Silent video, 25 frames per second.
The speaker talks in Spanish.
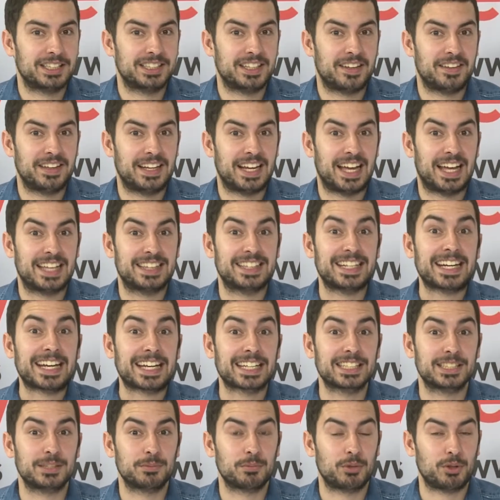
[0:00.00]
ya de la
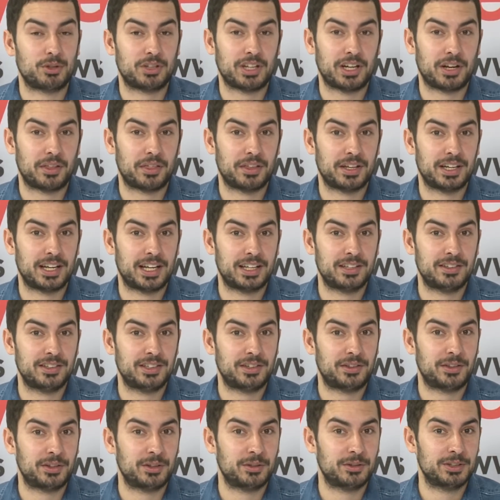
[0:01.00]
33
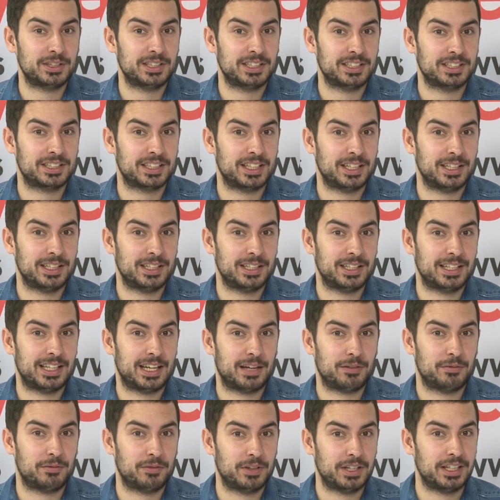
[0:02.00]
edición y es que
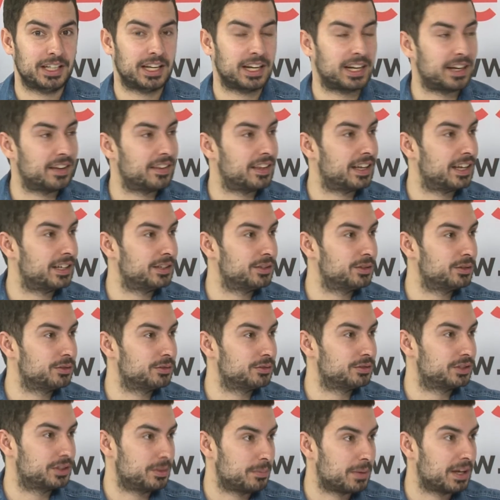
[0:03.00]
la feria cada año
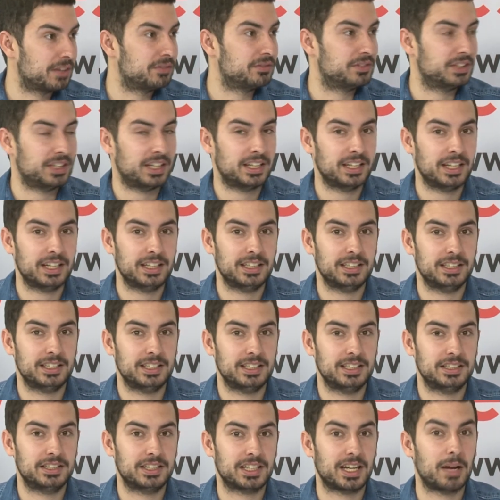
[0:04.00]
se mantiene
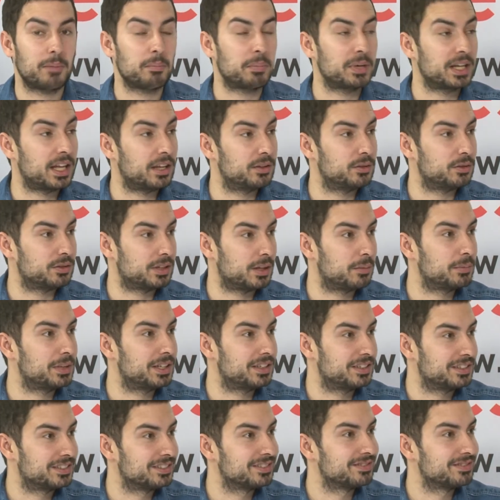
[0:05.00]
y, y sigue ampliando también.